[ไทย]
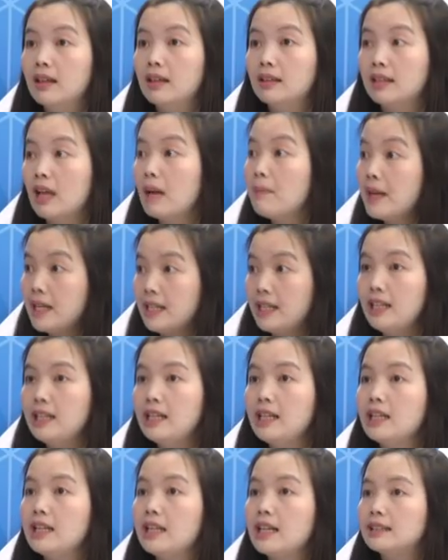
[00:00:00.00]
ถ้าเป็นที่
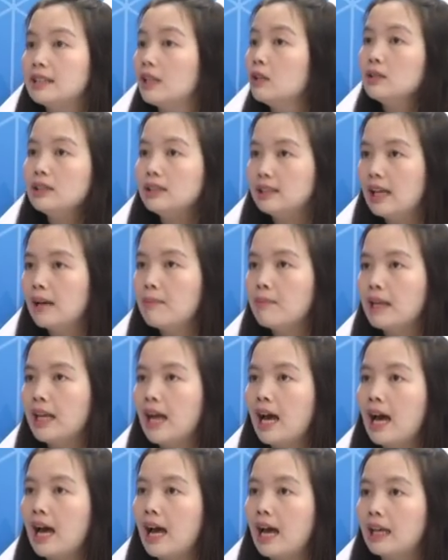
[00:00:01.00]
ดินเนี่ยเช่าซื้อทำไม่
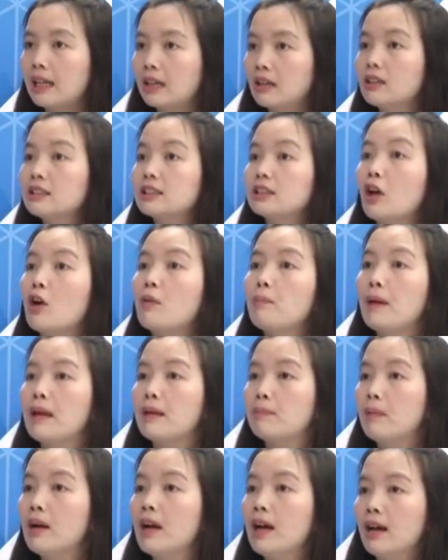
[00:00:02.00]
ได้ ก็จะต้องเป็น
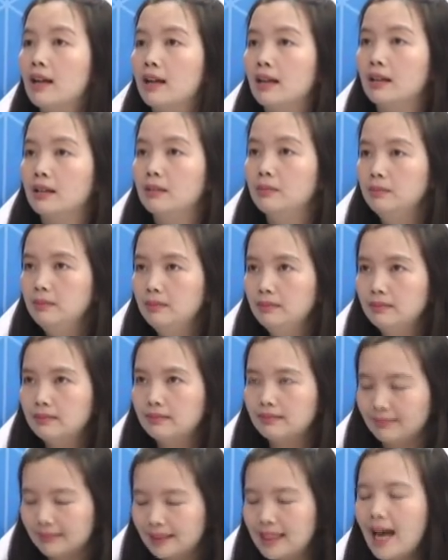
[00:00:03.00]
จดจำนอง
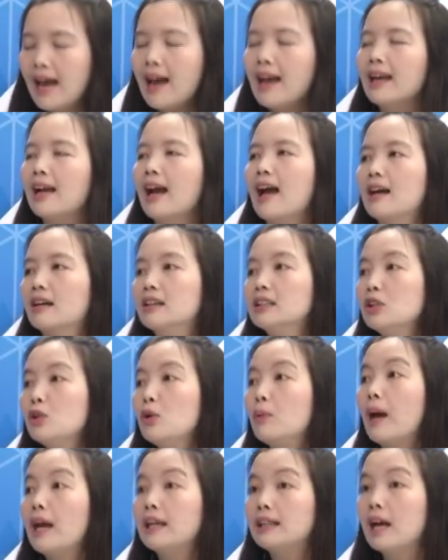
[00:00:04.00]
ใช่ค่ะ ก็จะอ
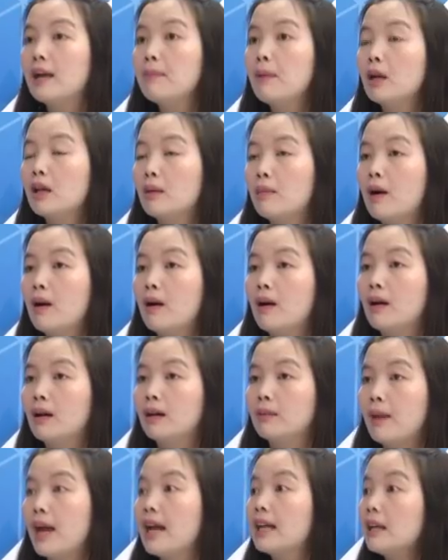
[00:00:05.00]
ยู่ภายใต้พรบ
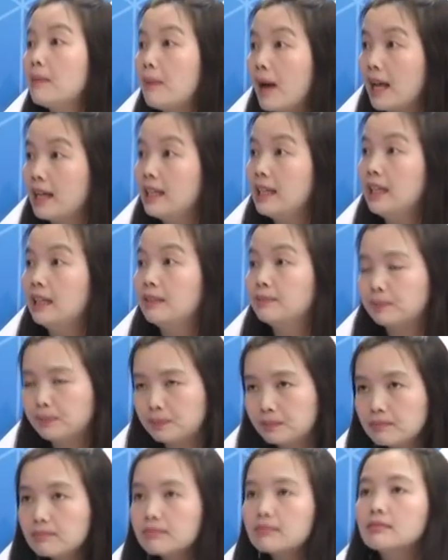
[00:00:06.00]
แพ่งและพาณิชย์
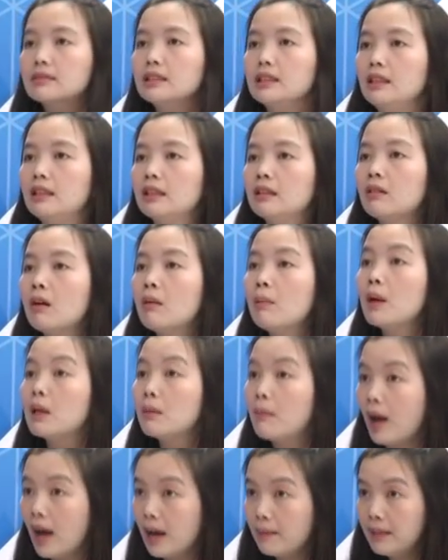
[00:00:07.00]
อ่าแล้วก็พร
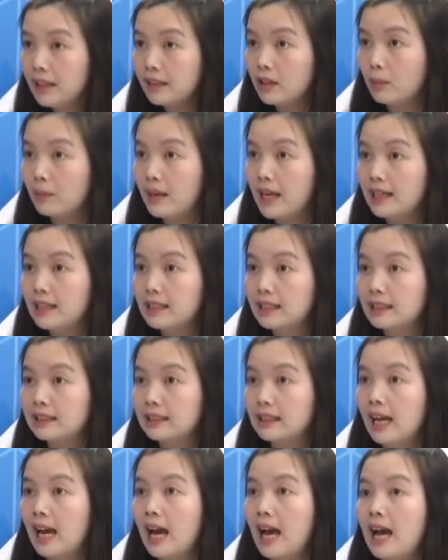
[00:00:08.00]
บห้ามเรียกดอกเบี้ยเกินอั
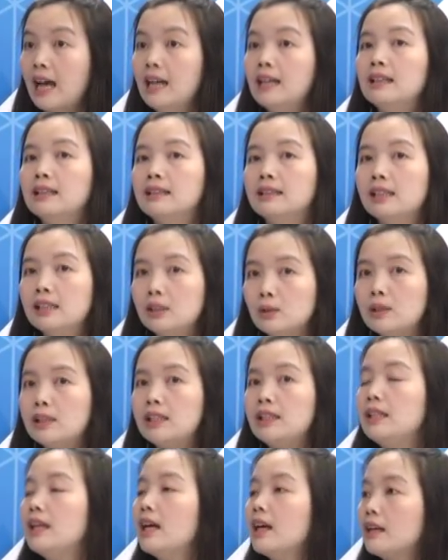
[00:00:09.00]
ตรา ในส่วน
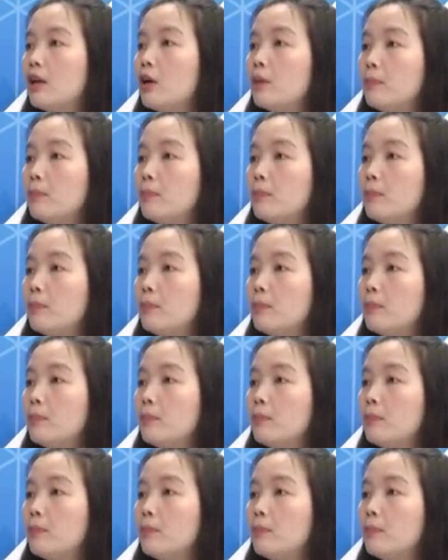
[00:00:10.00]
นี้เนี่ยดอก